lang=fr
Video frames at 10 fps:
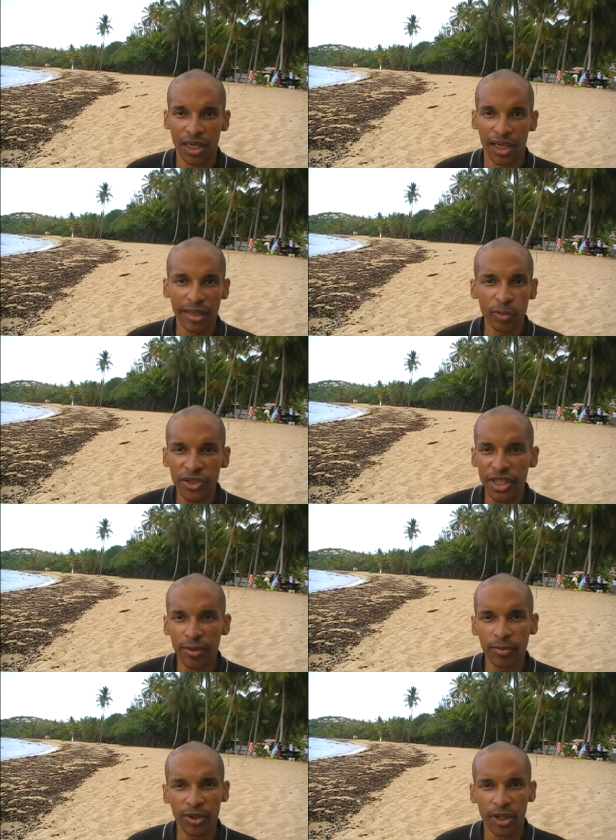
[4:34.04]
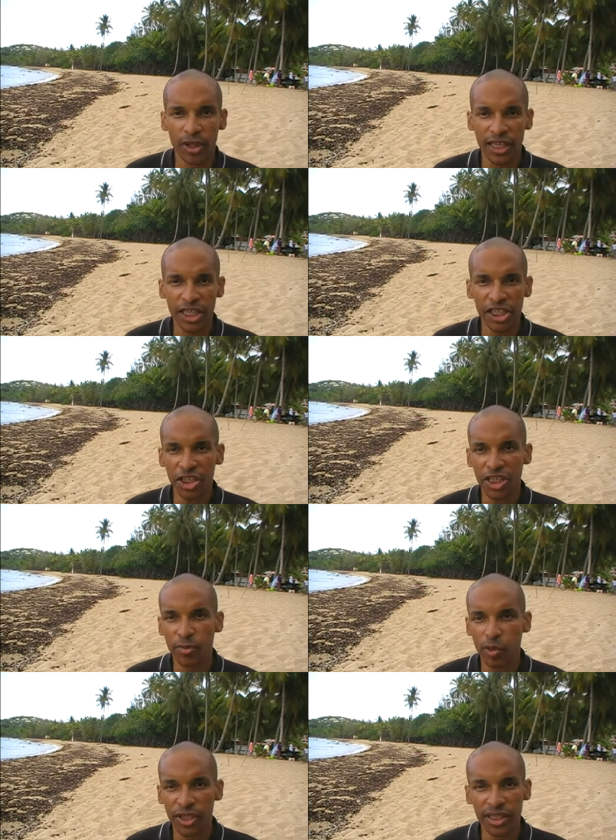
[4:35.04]
Rien de plus simple, téléchargez
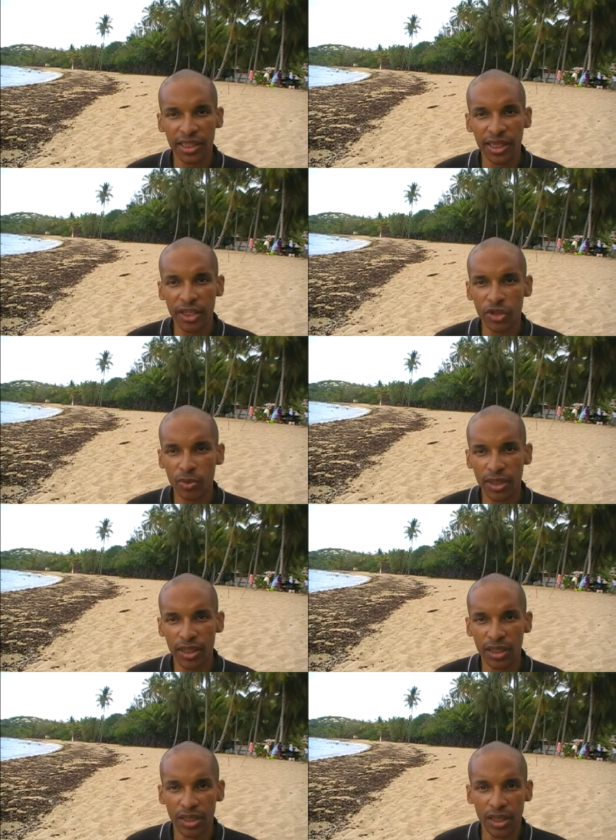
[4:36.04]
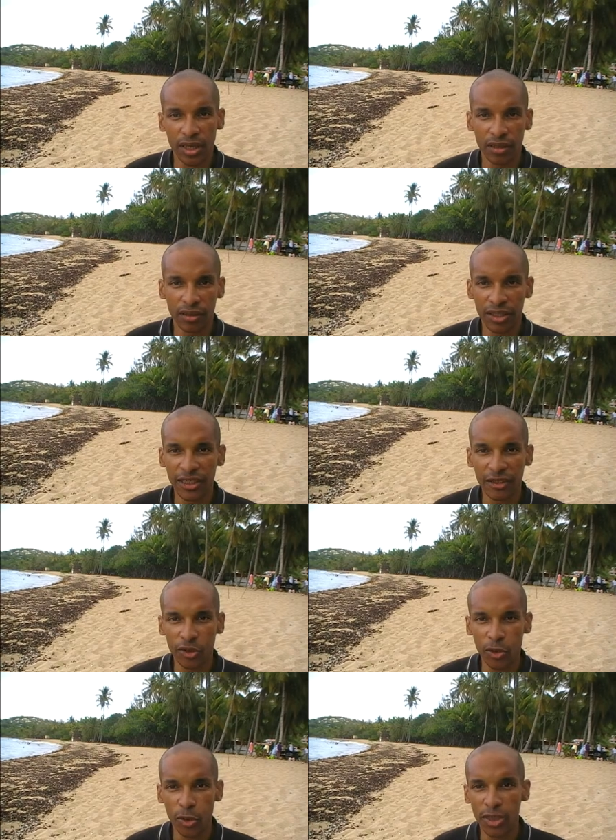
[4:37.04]
mon guide gratuit en cliquant
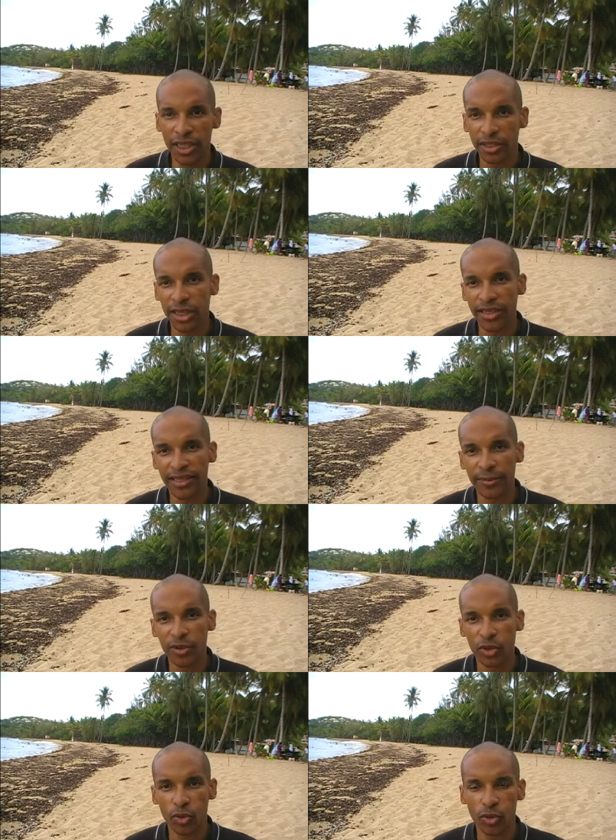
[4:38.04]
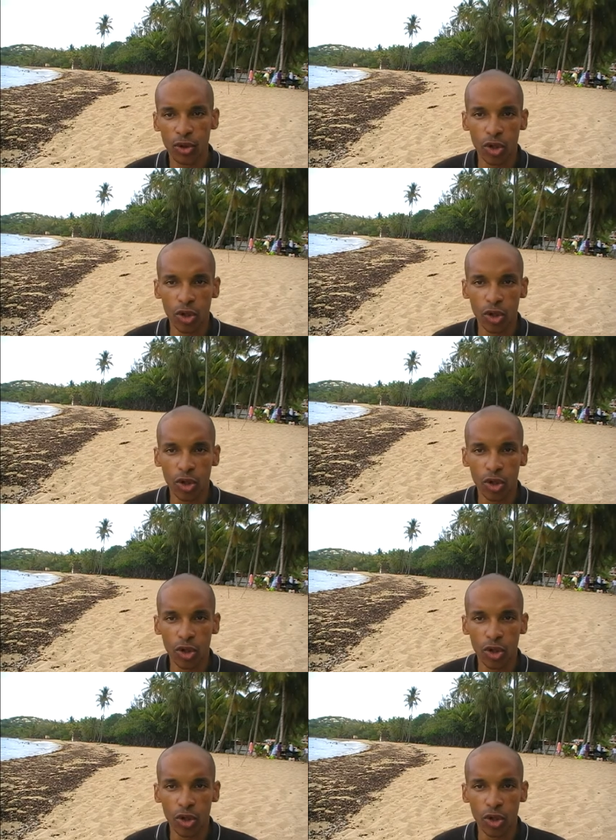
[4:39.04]
sur le lien de la description